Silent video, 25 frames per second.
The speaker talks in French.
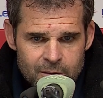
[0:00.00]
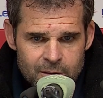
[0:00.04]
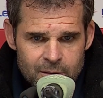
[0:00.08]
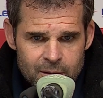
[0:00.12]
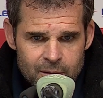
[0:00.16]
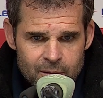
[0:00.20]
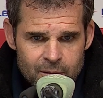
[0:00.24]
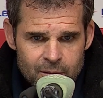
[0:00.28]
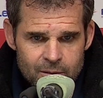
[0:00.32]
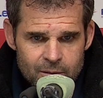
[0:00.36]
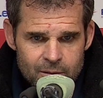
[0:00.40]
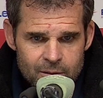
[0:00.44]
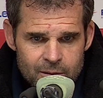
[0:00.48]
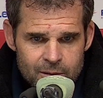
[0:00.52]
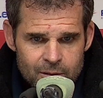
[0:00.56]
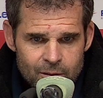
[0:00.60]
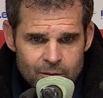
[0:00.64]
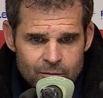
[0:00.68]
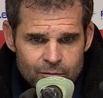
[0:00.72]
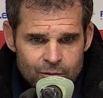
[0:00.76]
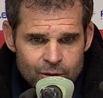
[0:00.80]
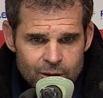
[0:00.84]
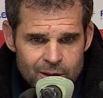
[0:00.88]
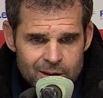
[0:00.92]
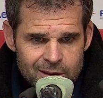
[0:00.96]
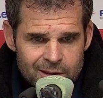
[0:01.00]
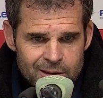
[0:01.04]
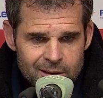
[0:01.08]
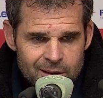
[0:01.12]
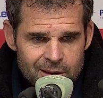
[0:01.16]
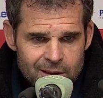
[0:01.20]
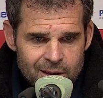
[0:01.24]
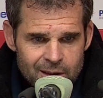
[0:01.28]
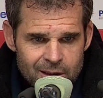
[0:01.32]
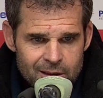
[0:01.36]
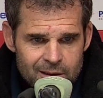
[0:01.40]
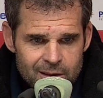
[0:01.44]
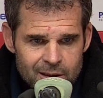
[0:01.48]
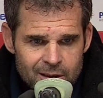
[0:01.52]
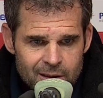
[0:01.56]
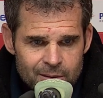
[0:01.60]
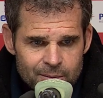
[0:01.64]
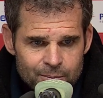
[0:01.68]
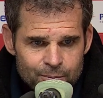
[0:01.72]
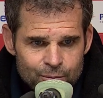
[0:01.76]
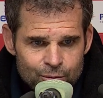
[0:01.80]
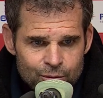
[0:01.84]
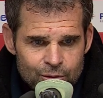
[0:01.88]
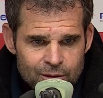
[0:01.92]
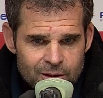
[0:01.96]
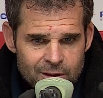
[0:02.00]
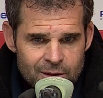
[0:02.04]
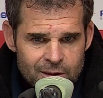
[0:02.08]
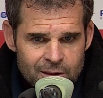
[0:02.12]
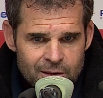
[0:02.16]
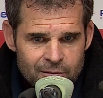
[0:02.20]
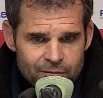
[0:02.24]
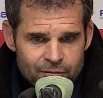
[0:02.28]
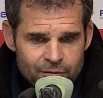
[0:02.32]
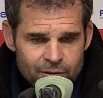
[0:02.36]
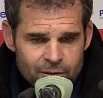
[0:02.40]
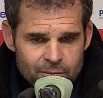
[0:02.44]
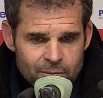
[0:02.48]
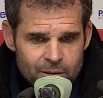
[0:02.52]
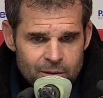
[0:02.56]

si, on, si on veut rester très très positif,